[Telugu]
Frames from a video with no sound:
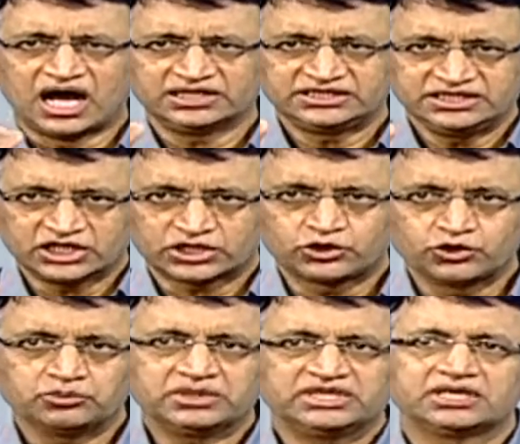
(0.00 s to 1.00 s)
అతి ఎక్కువ
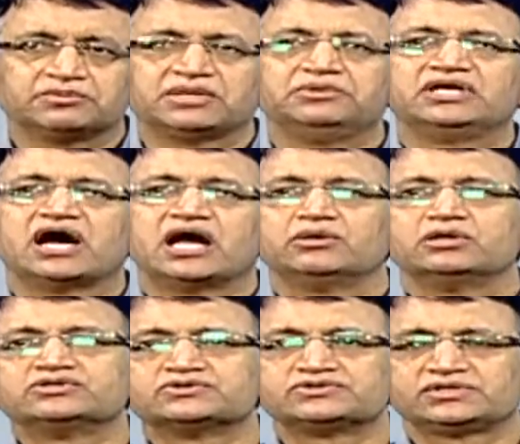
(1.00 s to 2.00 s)
మందికి మనం ఈ కాలంలో
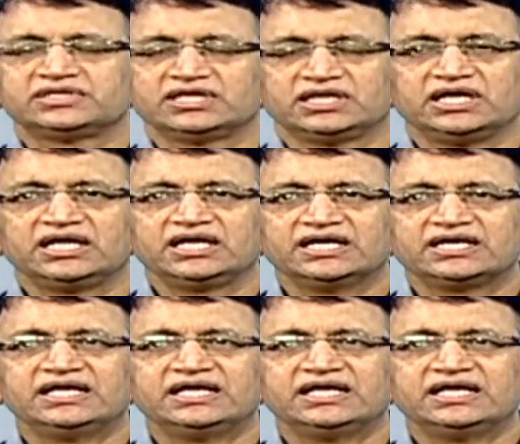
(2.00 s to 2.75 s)
చూస్తున్నది ఏంటంటే